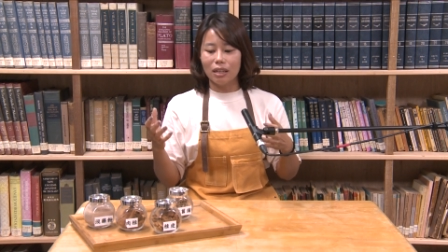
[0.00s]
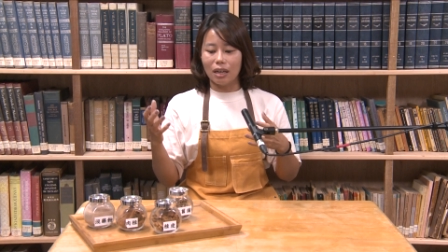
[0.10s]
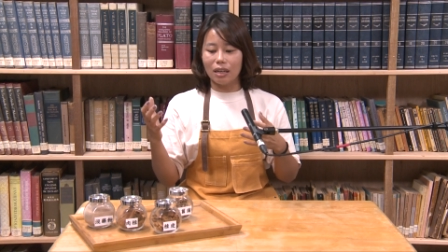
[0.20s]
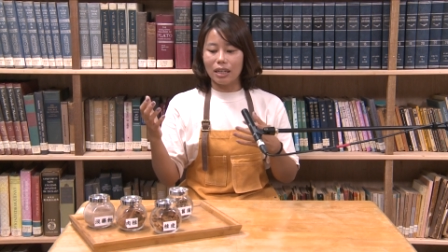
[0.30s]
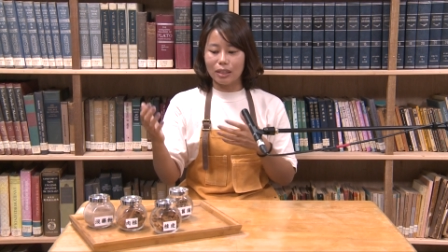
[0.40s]

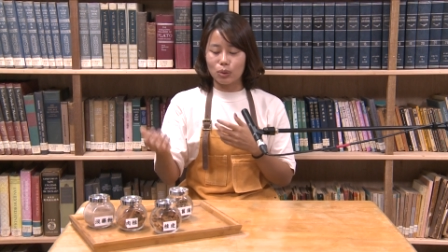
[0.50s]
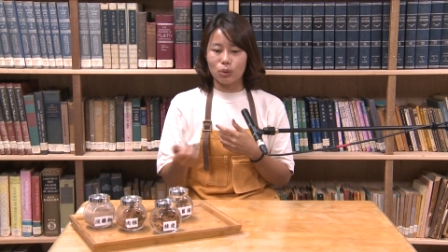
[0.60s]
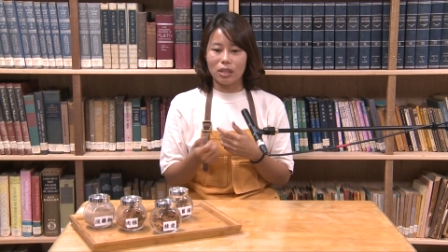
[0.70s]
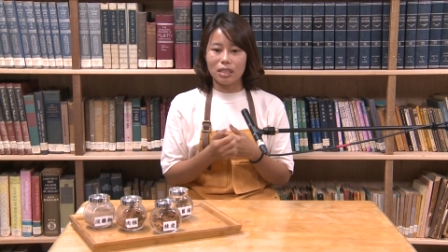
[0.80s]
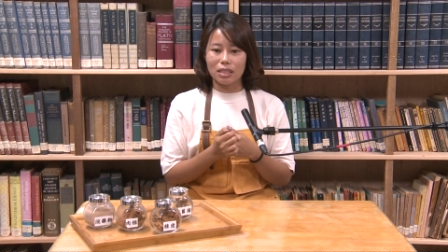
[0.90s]
然后来
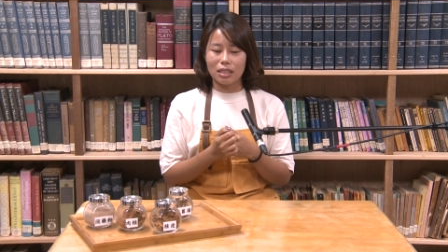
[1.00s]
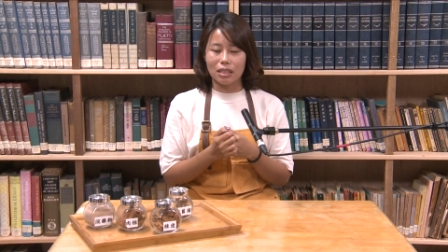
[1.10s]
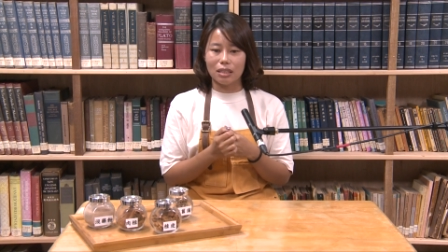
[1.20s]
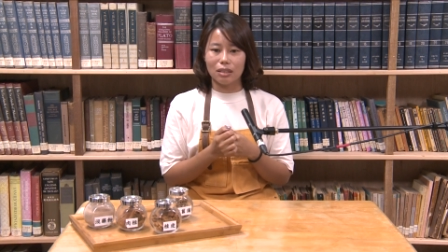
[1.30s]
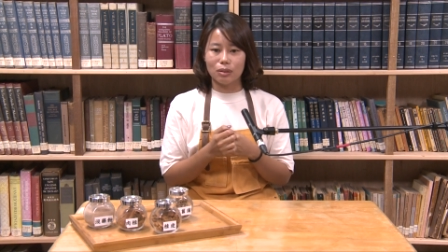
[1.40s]
学
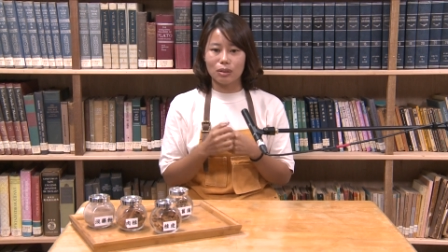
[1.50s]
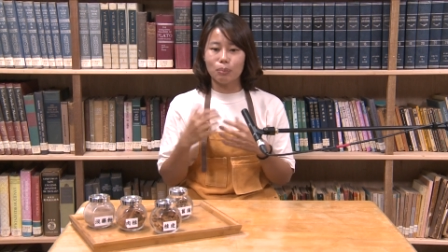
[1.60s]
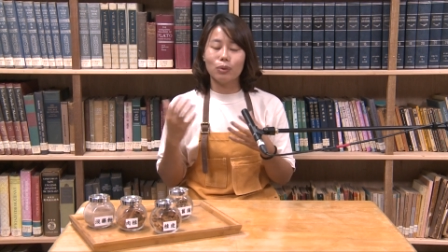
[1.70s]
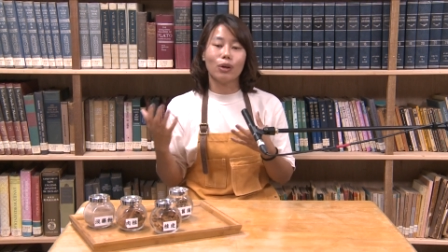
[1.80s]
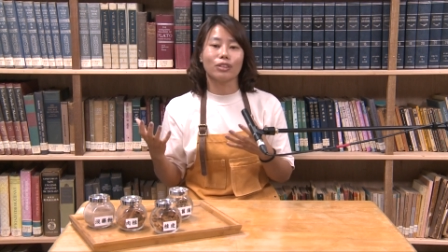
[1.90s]
习，就是
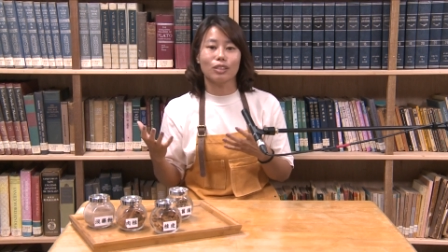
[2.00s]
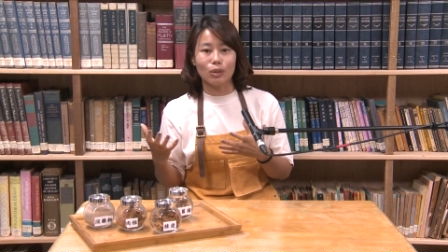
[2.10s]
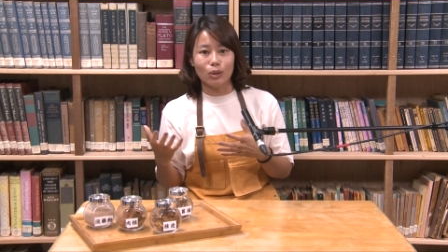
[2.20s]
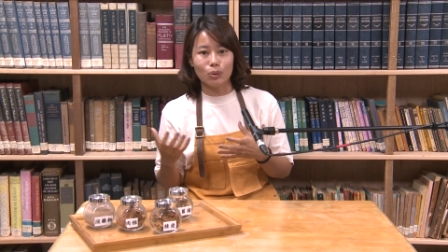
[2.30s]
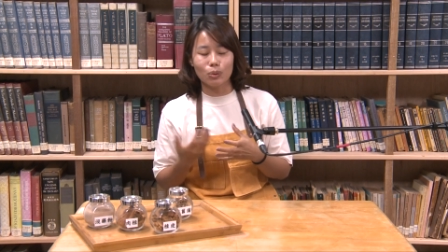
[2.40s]
不同的
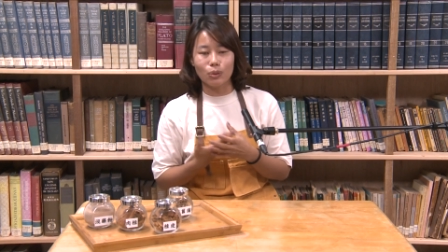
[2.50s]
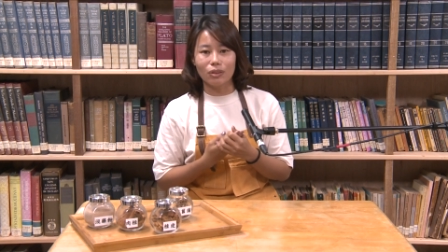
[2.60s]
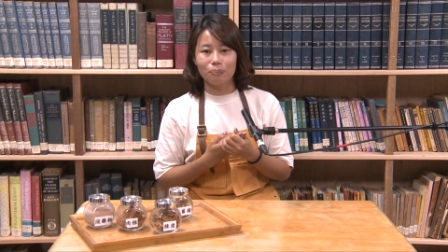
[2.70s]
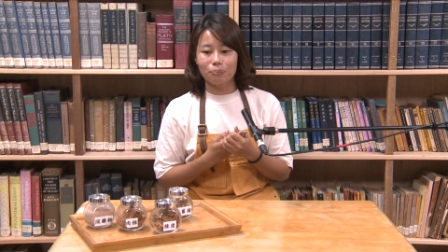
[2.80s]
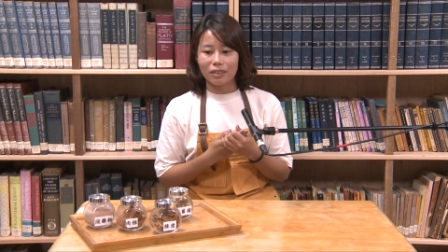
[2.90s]
手作。”